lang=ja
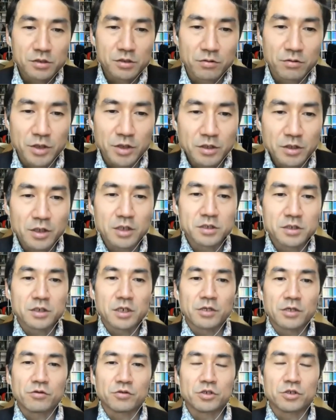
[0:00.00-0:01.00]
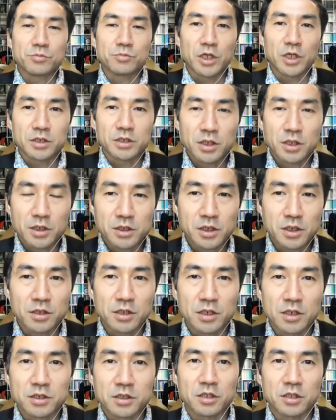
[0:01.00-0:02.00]
トに建築家の吉村康隆さん
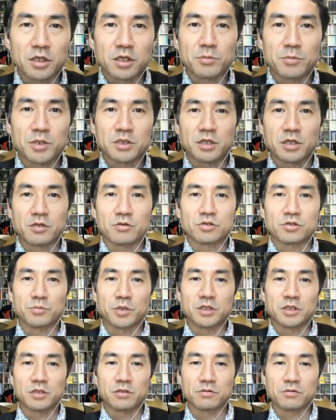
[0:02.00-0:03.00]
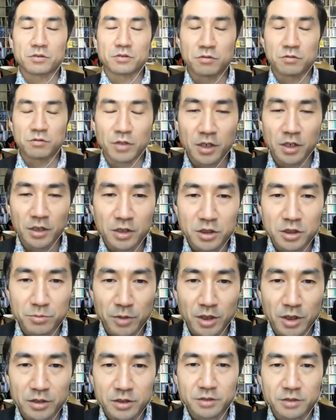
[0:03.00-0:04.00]
にいらしていただきました。吉村さんよろしくお願いいたし
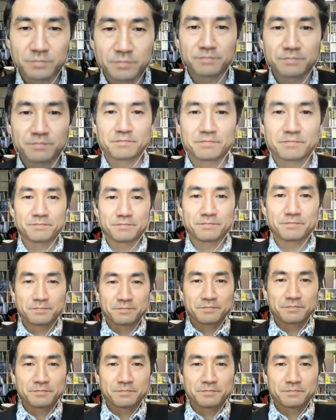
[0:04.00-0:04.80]
ます。よろし